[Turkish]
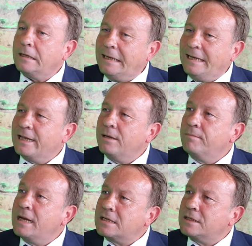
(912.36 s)
ileri
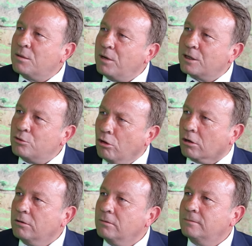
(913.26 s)
Mersin'de bakın
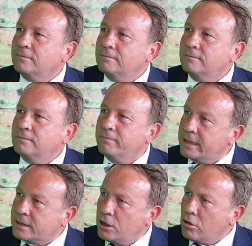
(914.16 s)
yok.
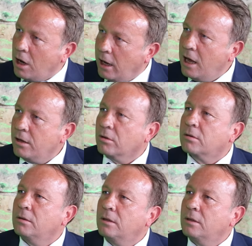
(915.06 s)
Mersin'de yok hala